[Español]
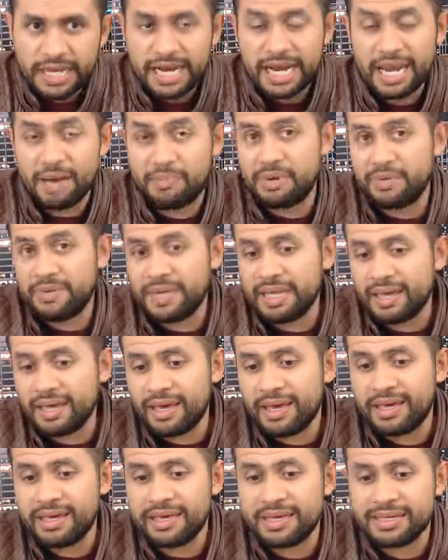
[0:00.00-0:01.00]
La primera
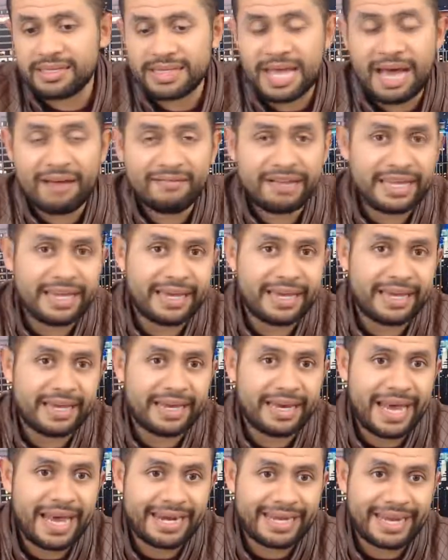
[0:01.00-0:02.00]
de ellas habla
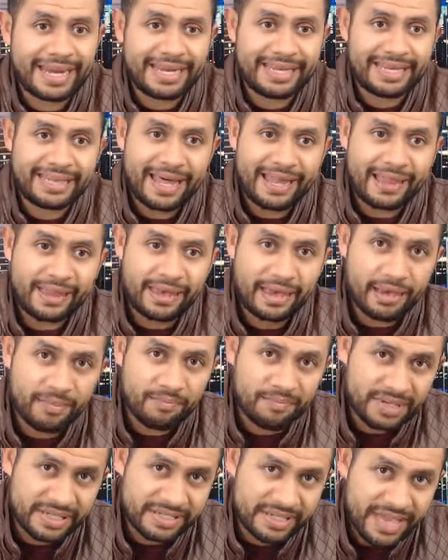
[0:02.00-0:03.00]
de la realidad de
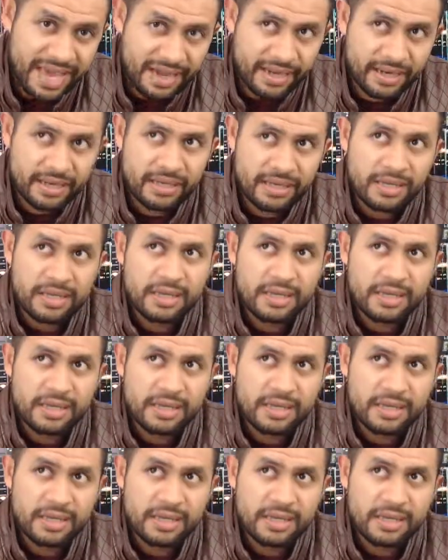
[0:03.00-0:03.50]
empezar.